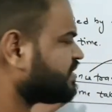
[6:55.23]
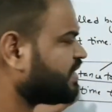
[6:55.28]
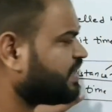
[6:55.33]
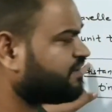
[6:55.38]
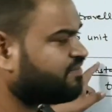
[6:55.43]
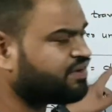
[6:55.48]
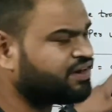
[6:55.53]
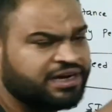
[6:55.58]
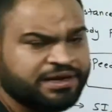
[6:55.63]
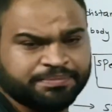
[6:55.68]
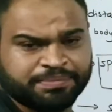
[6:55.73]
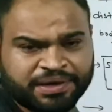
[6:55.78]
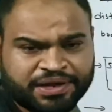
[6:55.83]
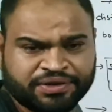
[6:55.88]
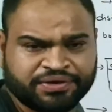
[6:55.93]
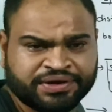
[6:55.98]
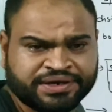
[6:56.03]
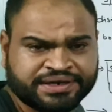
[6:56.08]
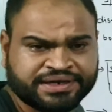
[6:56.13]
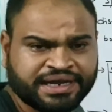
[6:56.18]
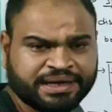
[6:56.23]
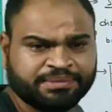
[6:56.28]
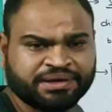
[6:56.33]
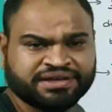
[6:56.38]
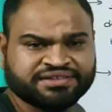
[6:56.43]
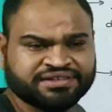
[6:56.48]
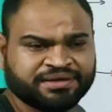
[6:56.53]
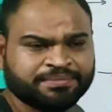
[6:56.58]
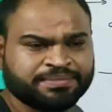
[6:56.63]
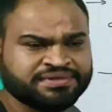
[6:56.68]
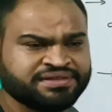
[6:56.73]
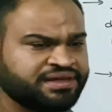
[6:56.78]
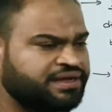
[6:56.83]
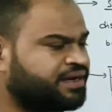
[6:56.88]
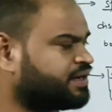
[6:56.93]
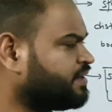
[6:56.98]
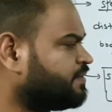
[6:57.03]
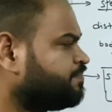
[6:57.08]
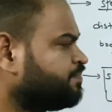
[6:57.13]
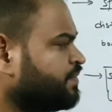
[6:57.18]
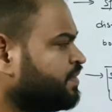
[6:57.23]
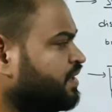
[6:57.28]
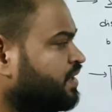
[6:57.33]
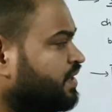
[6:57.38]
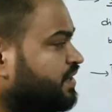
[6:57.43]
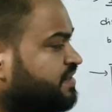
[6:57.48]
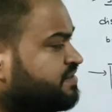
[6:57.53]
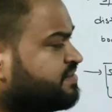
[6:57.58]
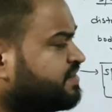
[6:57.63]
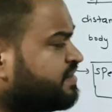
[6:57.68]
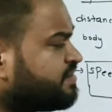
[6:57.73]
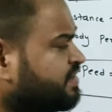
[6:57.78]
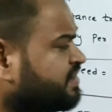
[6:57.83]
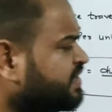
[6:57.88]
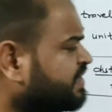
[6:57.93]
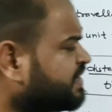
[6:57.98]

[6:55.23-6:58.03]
ट्रेवल्ड पर यूनिट टाइम एग्जांपल से कर रहे हैं डिस्टेंस कितना